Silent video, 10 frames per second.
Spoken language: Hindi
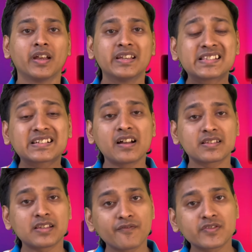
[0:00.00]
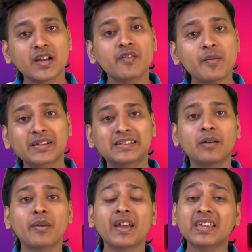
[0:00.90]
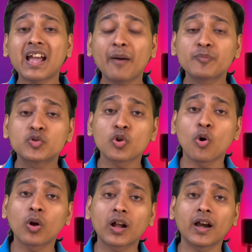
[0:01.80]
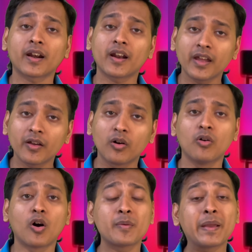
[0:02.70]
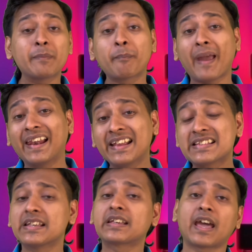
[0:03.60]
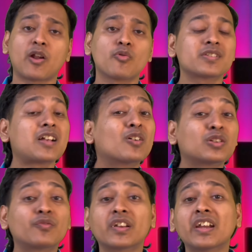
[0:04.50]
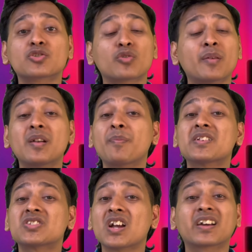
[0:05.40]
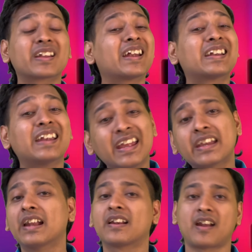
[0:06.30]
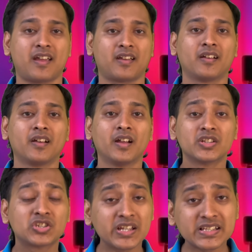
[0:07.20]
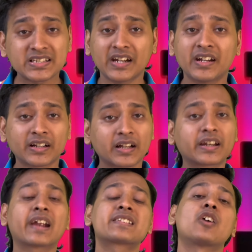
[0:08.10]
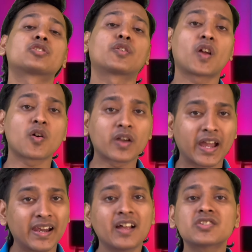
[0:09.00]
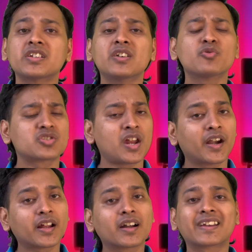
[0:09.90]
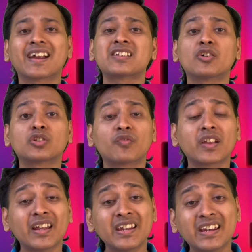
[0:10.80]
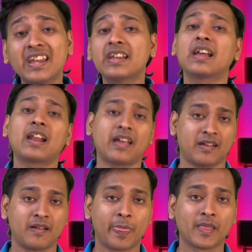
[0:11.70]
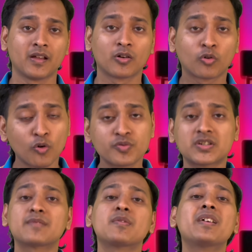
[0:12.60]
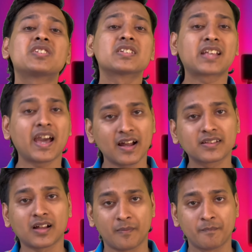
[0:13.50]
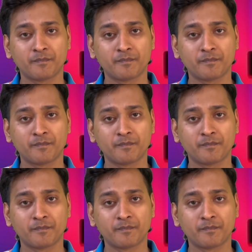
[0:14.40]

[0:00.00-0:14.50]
इसका साफ साफ ये मतलब है कि आप चोक कर रहे हो और मैं पहले से कह रहा हूं कि साउथ अफ्रीका इस टूर्नामेंट पे अच्छा क्रिकेट नहीं खेल रहा है जिस स्टैंडर्ड का क्रिकेट साउथ अफ्रीका को खेलना चाहिए उस स्टैंडर्ड का क्रिकेट साउथ अफ्रीका ने नहीं खेला है ग्रुप स्टेज में मैं चीज कह रहा था